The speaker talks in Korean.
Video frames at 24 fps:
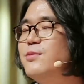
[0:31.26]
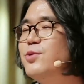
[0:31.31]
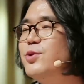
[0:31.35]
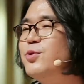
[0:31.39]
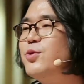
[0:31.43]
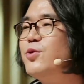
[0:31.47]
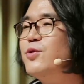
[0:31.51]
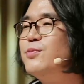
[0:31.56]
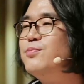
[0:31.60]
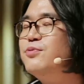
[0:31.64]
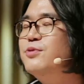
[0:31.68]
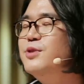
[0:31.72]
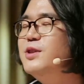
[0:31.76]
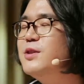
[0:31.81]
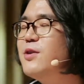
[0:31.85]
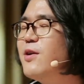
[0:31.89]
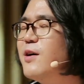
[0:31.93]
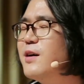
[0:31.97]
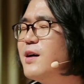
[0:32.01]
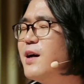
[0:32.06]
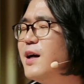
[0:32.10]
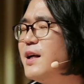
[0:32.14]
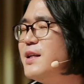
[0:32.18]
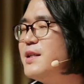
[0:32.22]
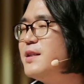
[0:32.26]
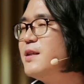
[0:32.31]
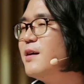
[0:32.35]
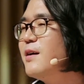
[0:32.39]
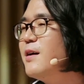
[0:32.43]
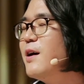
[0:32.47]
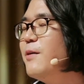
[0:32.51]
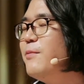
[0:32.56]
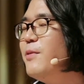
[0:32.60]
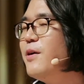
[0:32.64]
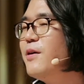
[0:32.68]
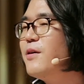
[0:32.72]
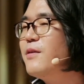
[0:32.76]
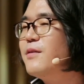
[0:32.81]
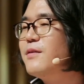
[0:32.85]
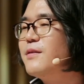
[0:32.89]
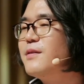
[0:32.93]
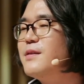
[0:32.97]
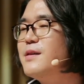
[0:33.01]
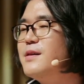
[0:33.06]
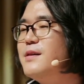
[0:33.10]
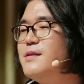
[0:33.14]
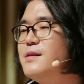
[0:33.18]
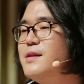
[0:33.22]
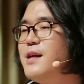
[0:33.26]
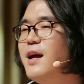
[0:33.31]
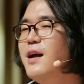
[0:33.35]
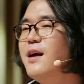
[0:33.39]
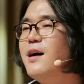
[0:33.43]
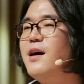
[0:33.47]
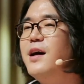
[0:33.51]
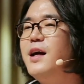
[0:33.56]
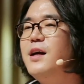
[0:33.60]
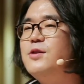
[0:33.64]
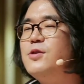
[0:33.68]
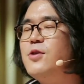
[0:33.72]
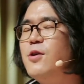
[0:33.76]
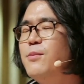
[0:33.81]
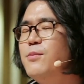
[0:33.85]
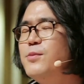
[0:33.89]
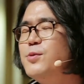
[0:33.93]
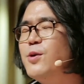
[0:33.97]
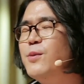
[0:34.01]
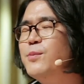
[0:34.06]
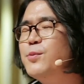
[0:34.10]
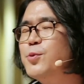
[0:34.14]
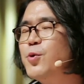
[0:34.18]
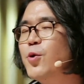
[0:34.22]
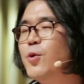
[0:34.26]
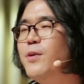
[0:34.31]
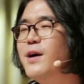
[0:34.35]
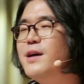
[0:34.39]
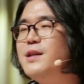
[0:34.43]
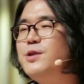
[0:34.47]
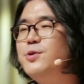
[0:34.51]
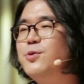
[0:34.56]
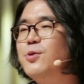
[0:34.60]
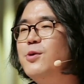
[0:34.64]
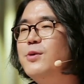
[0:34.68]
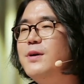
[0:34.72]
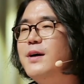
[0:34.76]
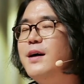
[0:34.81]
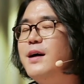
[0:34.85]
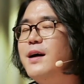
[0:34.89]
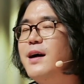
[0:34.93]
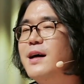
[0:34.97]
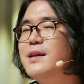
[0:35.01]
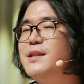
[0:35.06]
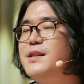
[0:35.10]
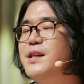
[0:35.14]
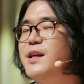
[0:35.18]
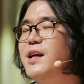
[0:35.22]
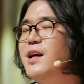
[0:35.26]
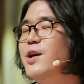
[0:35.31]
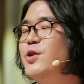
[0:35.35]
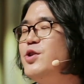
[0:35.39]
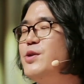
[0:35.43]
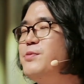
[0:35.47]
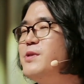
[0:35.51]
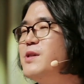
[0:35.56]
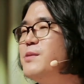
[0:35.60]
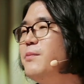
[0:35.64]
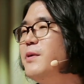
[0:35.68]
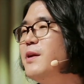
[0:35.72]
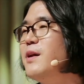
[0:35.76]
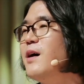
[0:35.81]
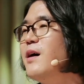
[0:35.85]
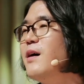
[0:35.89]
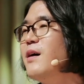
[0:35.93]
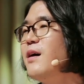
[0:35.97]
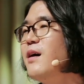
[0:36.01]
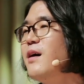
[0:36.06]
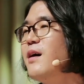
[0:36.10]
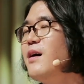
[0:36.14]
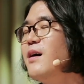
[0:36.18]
질문으로 분석을 하기 시작하면 생각이 점점 좁아지고 갇히기가 쉽습니다.